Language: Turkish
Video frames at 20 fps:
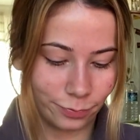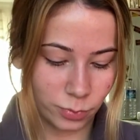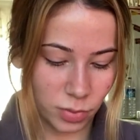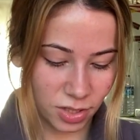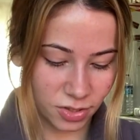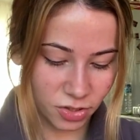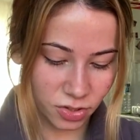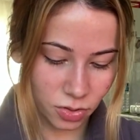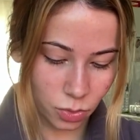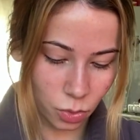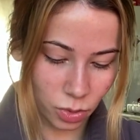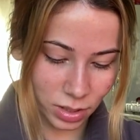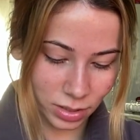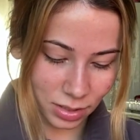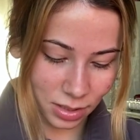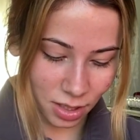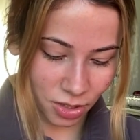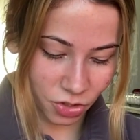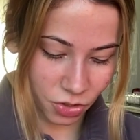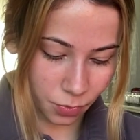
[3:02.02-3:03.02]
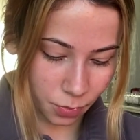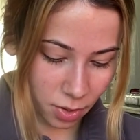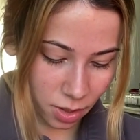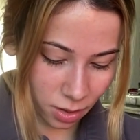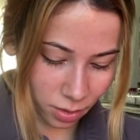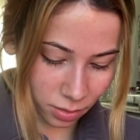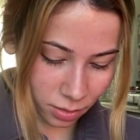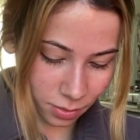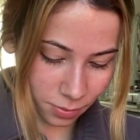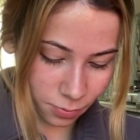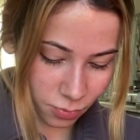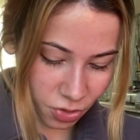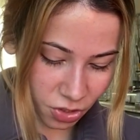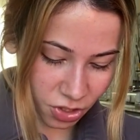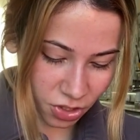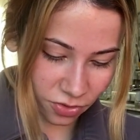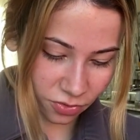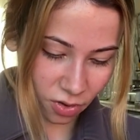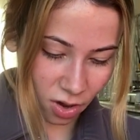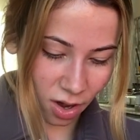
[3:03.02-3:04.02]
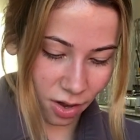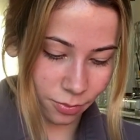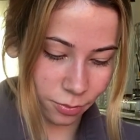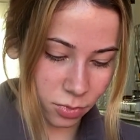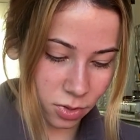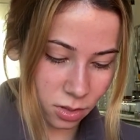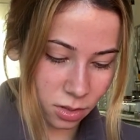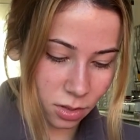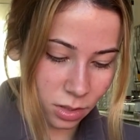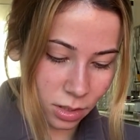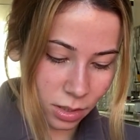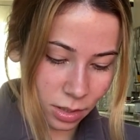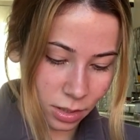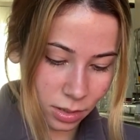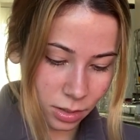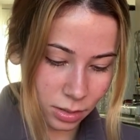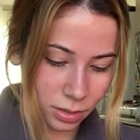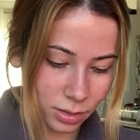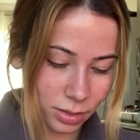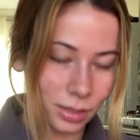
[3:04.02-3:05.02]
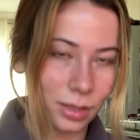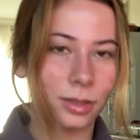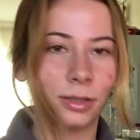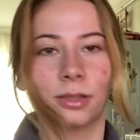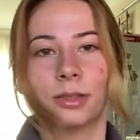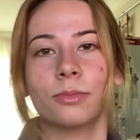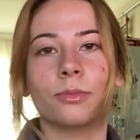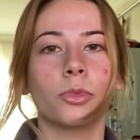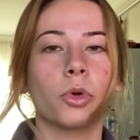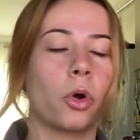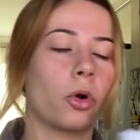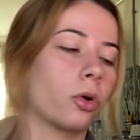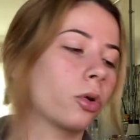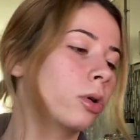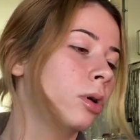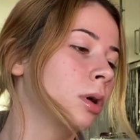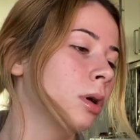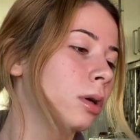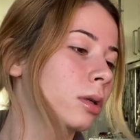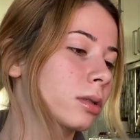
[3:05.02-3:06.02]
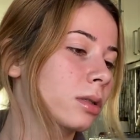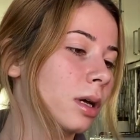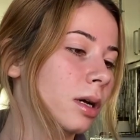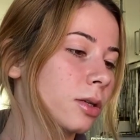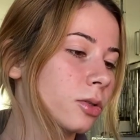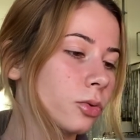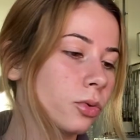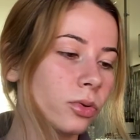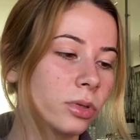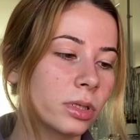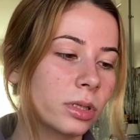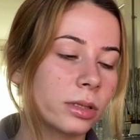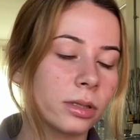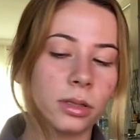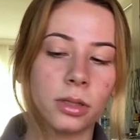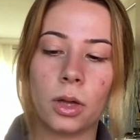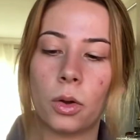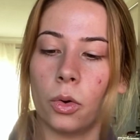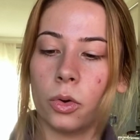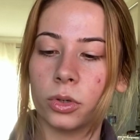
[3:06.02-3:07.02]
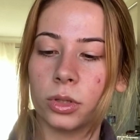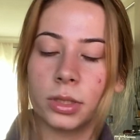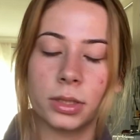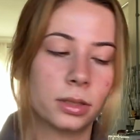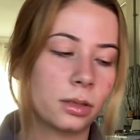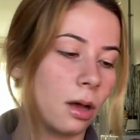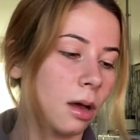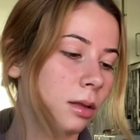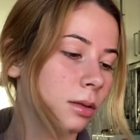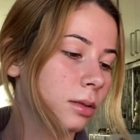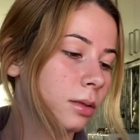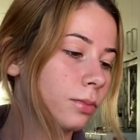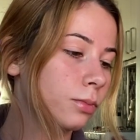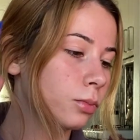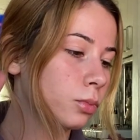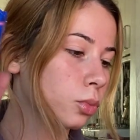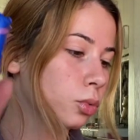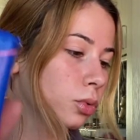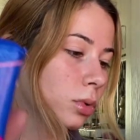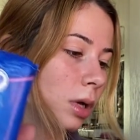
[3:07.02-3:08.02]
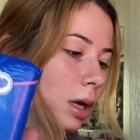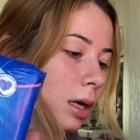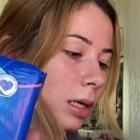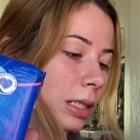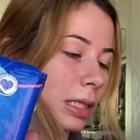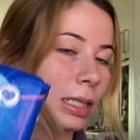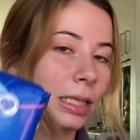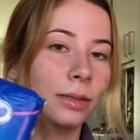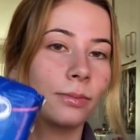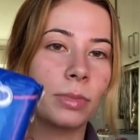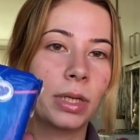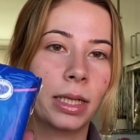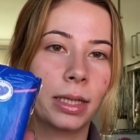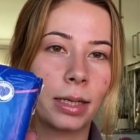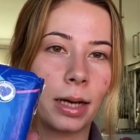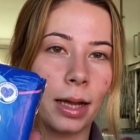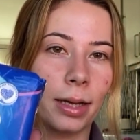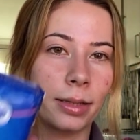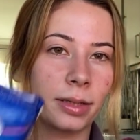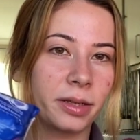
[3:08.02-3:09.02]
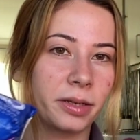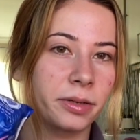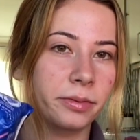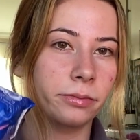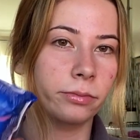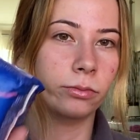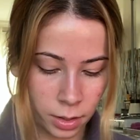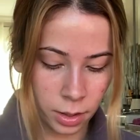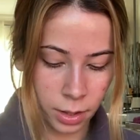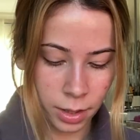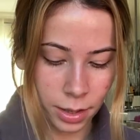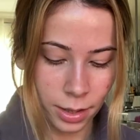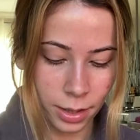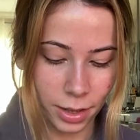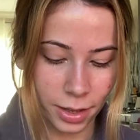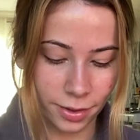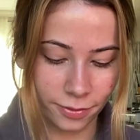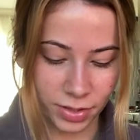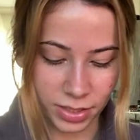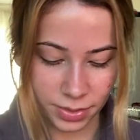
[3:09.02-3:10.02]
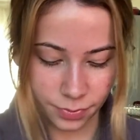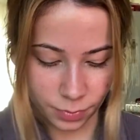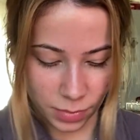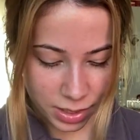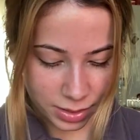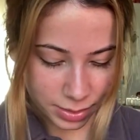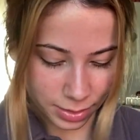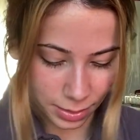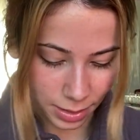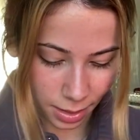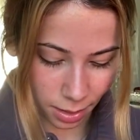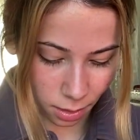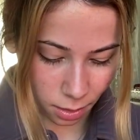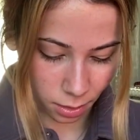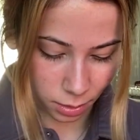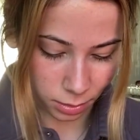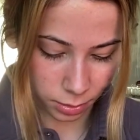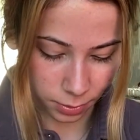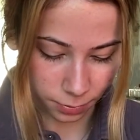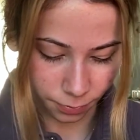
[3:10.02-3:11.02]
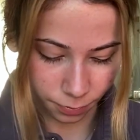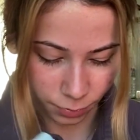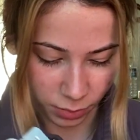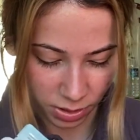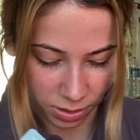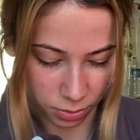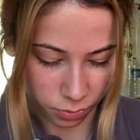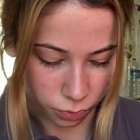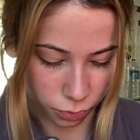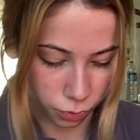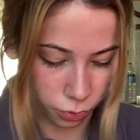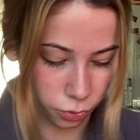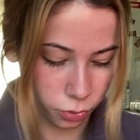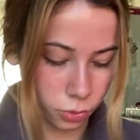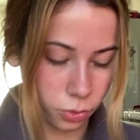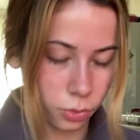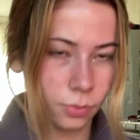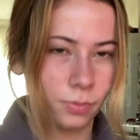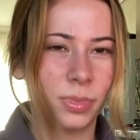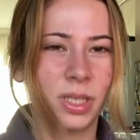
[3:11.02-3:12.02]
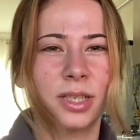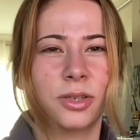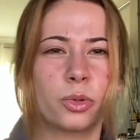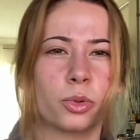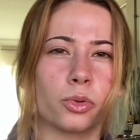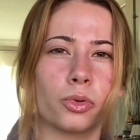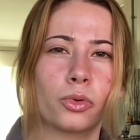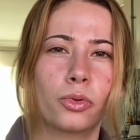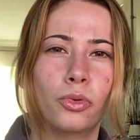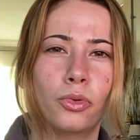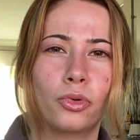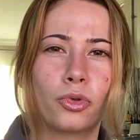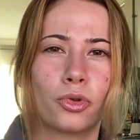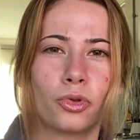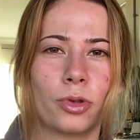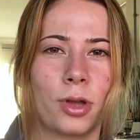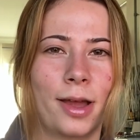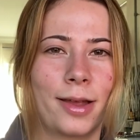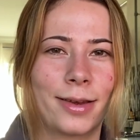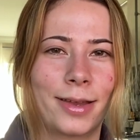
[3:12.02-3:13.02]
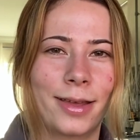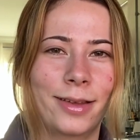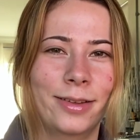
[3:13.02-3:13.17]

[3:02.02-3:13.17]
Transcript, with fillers: Başka öyle saçma aldığım bir şey var mı? sanırım yok. Daha sonrasında orkid aldım. Bu da 20 liraydı. Evet maske aldım bir sürü. Bir sürü 3 tane.